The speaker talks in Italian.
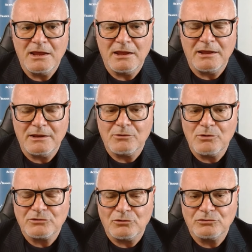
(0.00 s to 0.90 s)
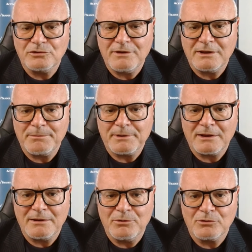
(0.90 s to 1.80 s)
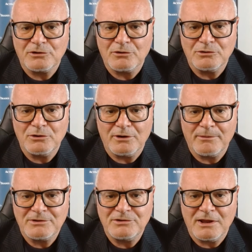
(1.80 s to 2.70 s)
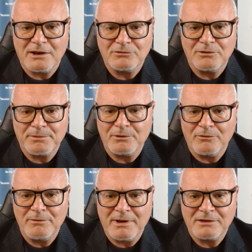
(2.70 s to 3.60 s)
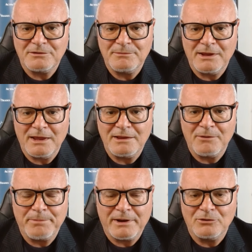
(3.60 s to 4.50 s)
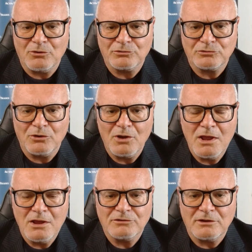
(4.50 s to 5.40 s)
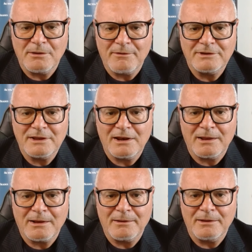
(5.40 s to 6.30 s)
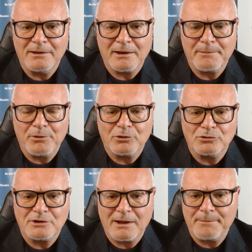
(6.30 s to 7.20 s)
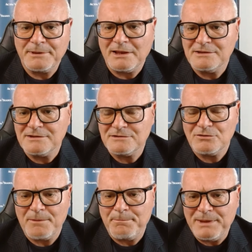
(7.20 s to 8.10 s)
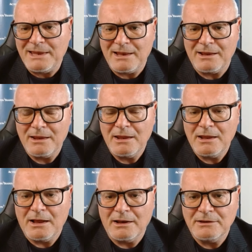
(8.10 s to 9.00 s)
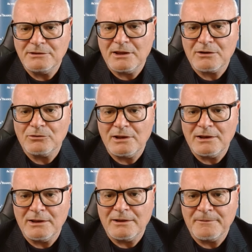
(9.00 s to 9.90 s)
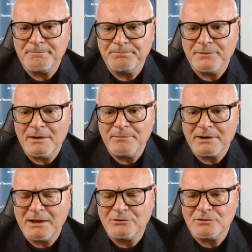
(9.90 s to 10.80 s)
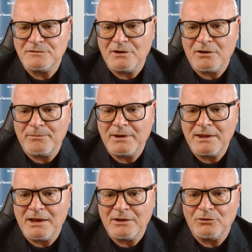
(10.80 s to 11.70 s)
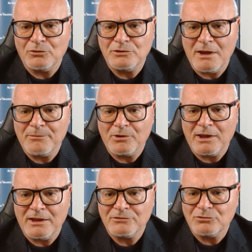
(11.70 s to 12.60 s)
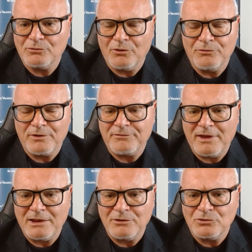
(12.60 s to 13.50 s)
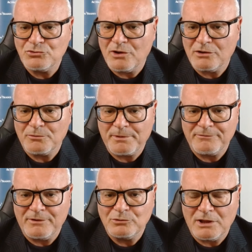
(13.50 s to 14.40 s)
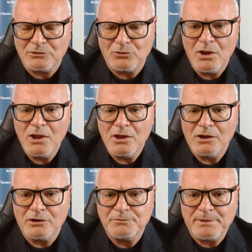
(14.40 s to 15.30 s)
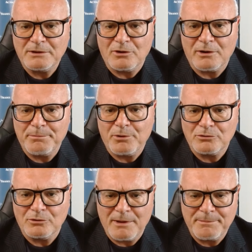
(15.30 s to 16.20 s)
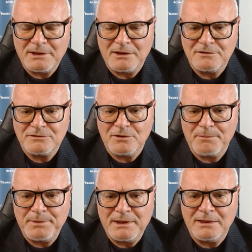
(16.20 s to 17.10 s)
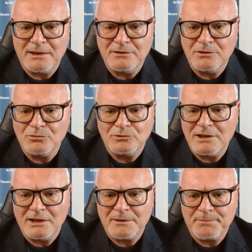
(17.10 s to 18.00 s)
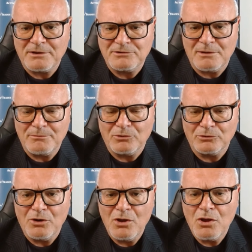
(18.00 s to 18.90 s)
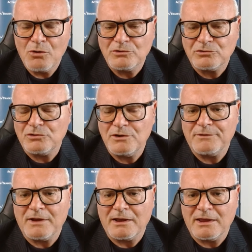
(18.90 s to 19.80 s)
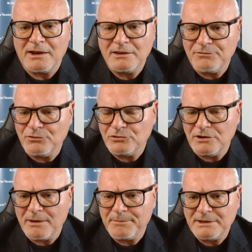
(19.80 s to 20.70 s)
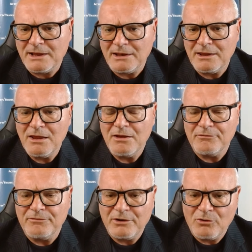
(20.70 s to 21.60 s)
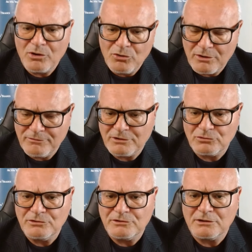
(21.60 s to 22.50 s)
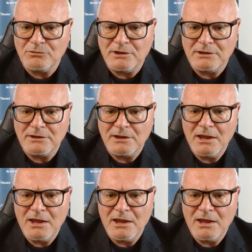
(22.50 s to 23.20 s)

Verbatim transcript: E questo non si vede perché le borse continuano a vaccinare sempre nuovi massimi ed è un paradosso. Se andiamo a vedere la, eh, il rapporto tra capitalizzazione e PIL, all'interno del, ehm, del, mercato azionario americano notiamo che è overvalued, cioè sopravvalutato rispetto al rapporto capitalizzazione-PIL di, di tutti gli altri paesi del mondo. Questo significa che i grandi flussi di capitali vanno ancora verso gli Stati Uniti.